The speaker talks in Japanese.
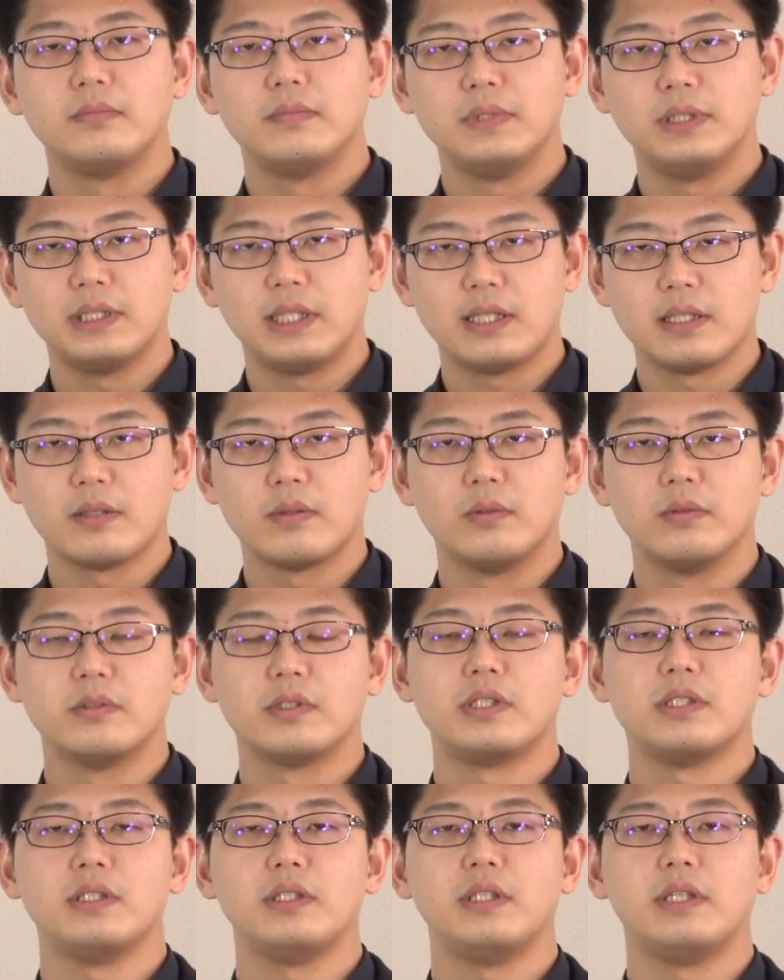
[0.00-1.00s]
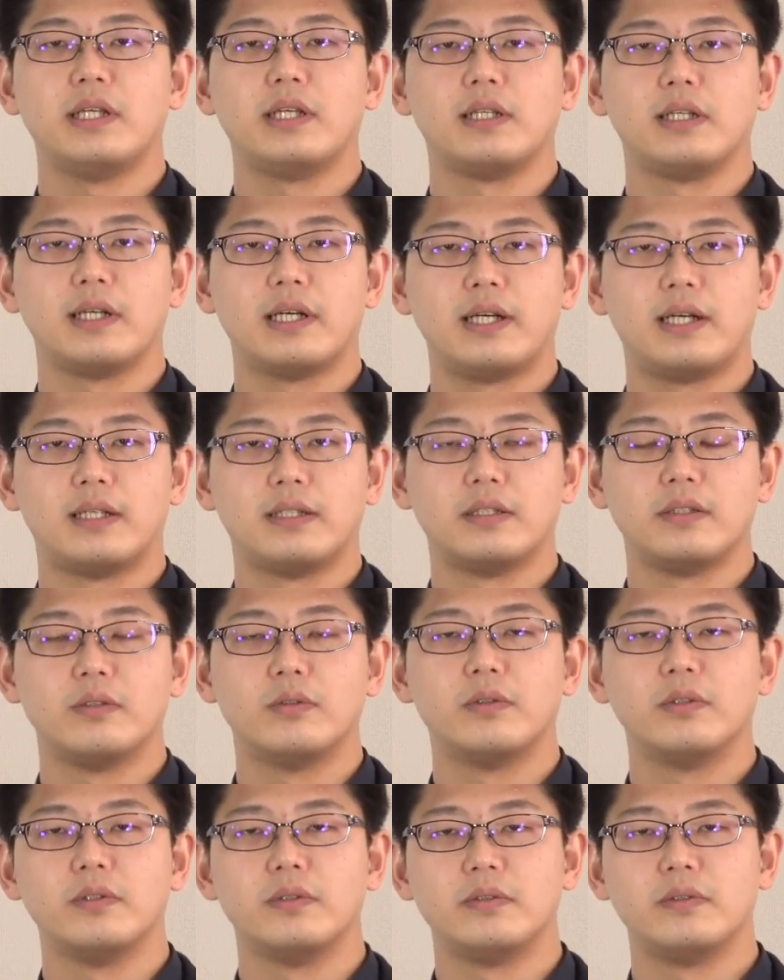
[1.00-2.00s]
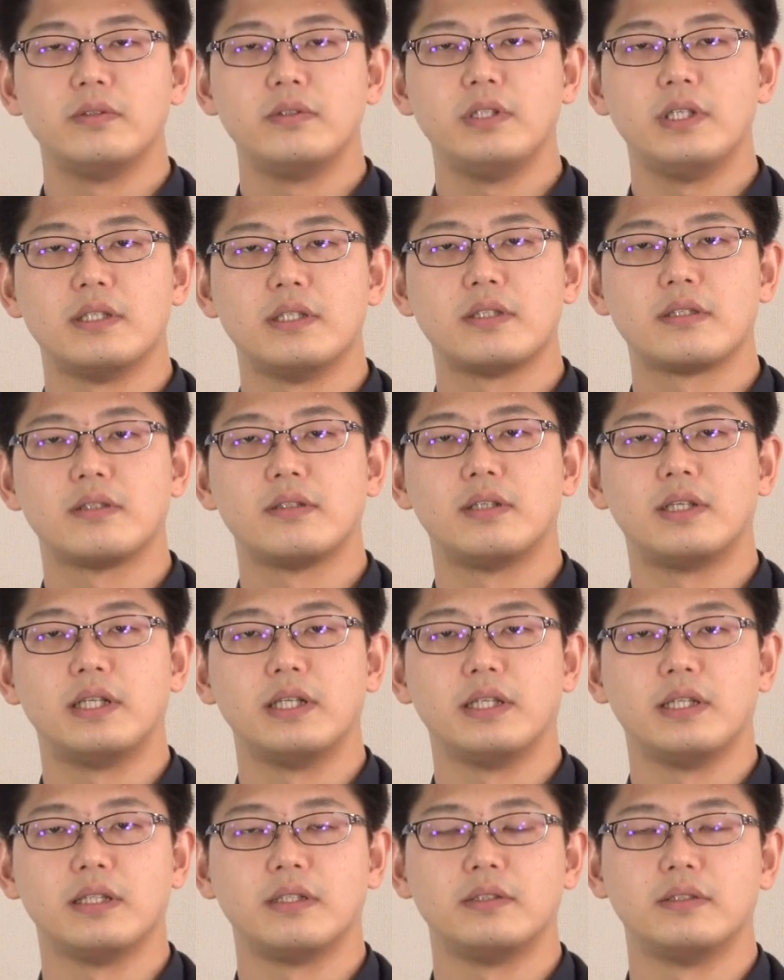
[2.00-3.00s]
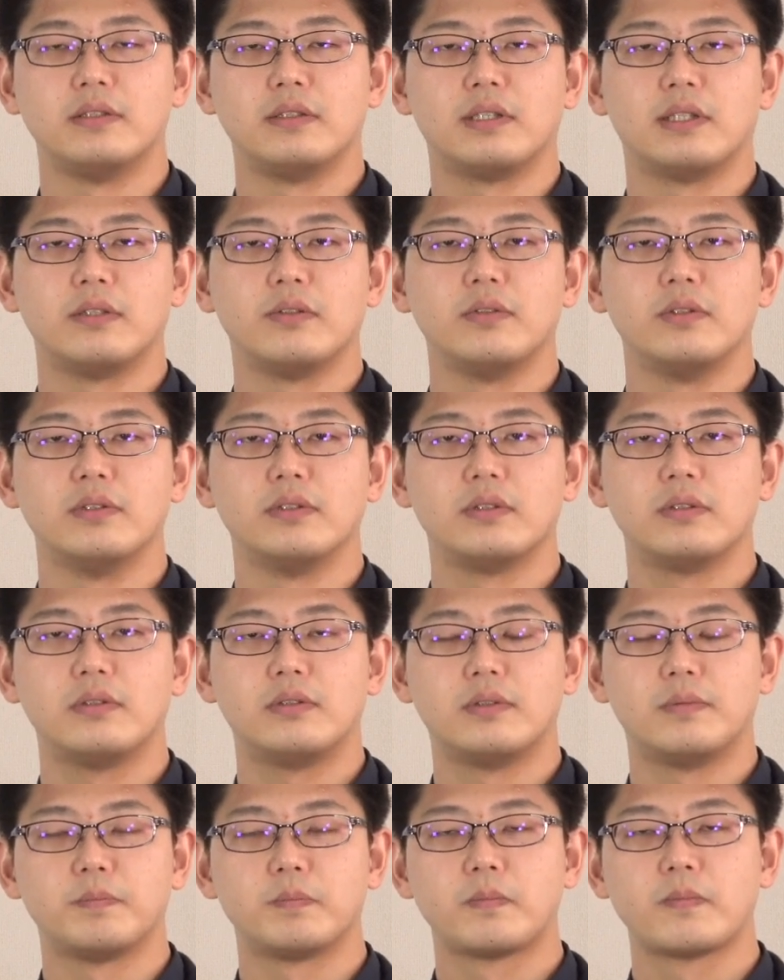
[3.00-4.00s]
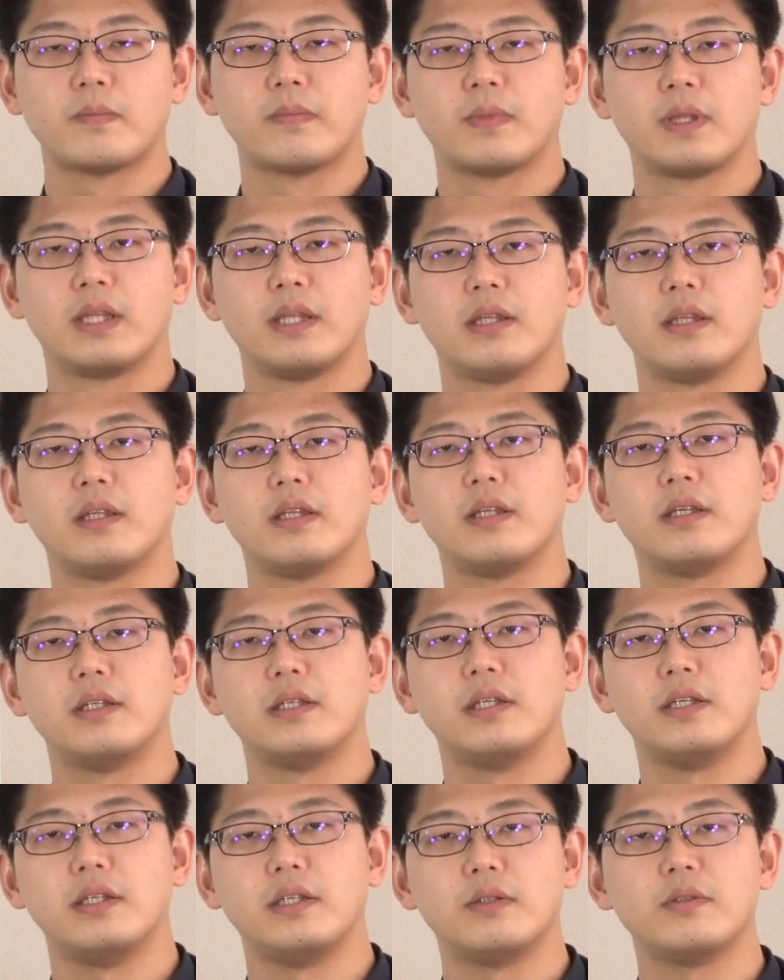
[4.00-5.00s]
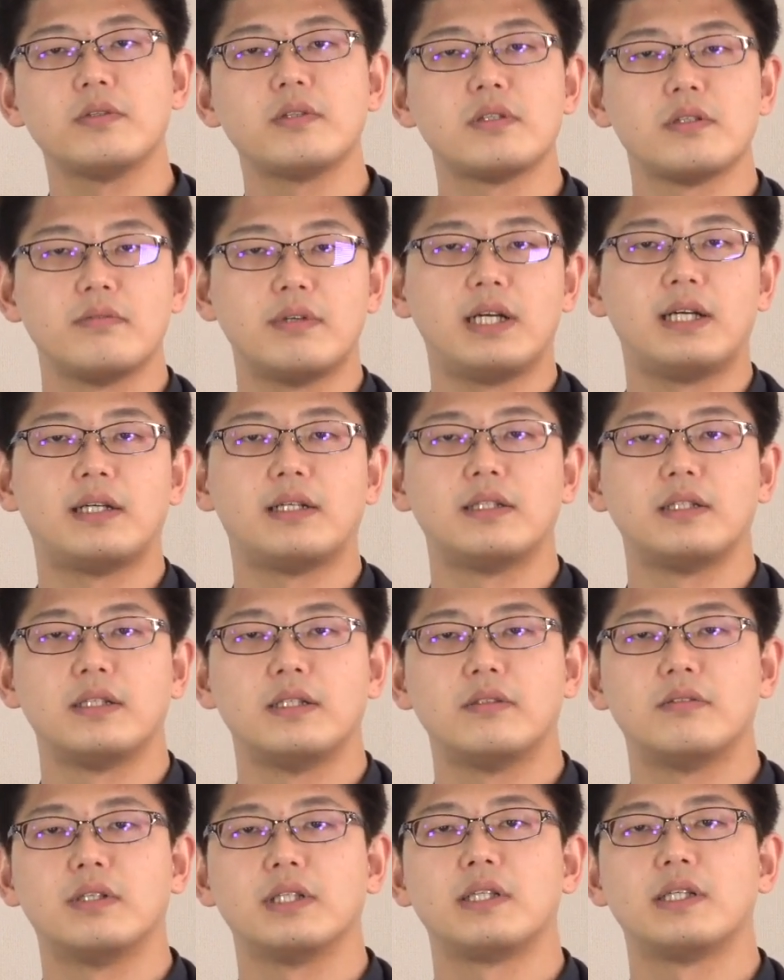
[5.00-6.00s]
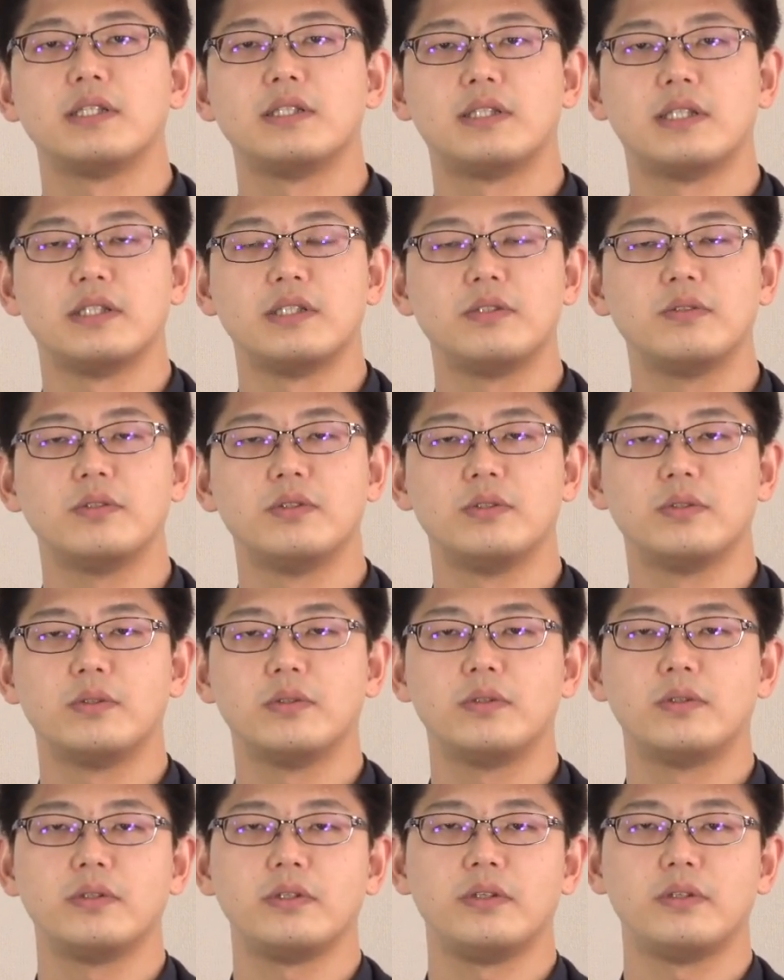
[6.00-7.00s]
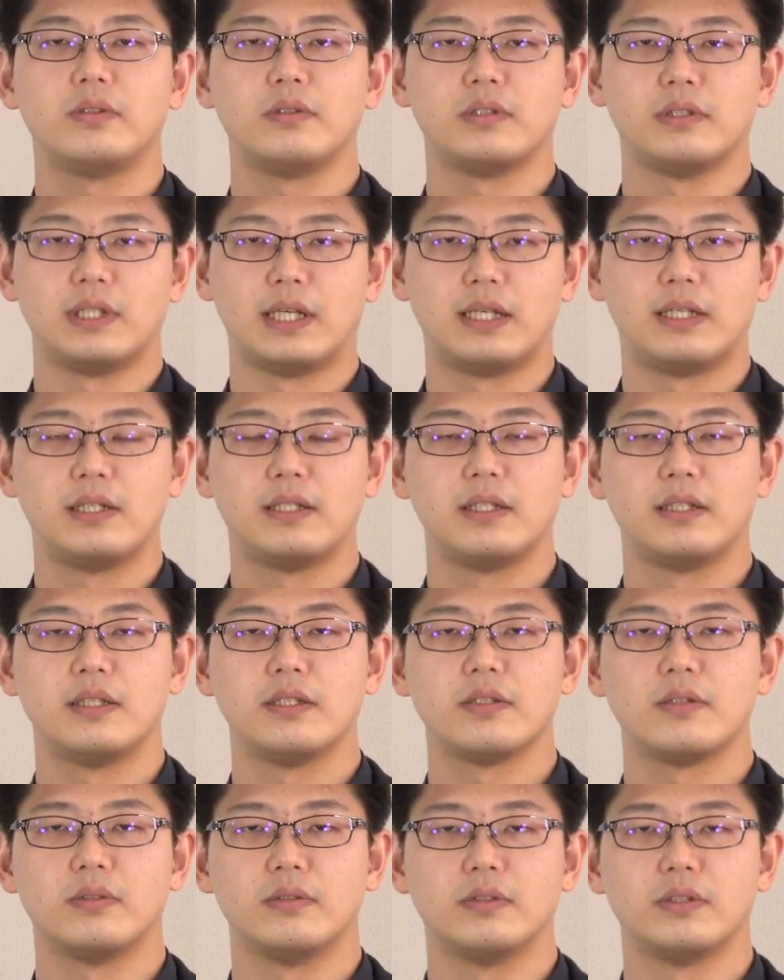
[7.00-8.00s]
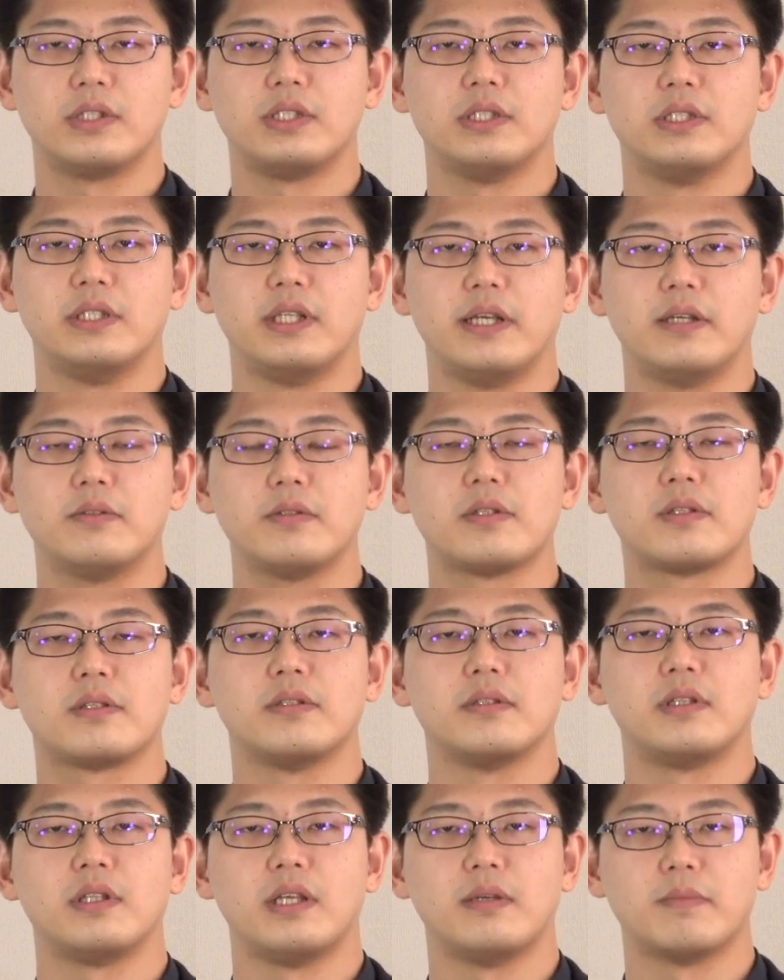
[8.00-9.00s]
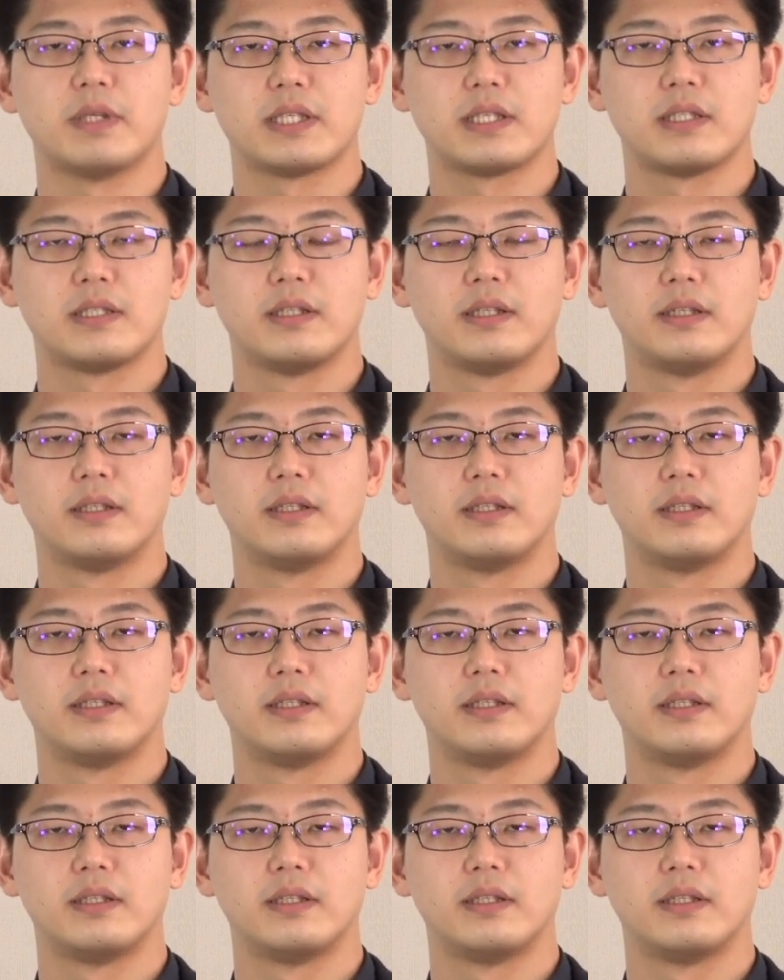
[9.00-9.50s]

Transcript: じゃあその信念がどういうふう作られてくるかというと、一つは私たちの情動記憶がその信念を作っています。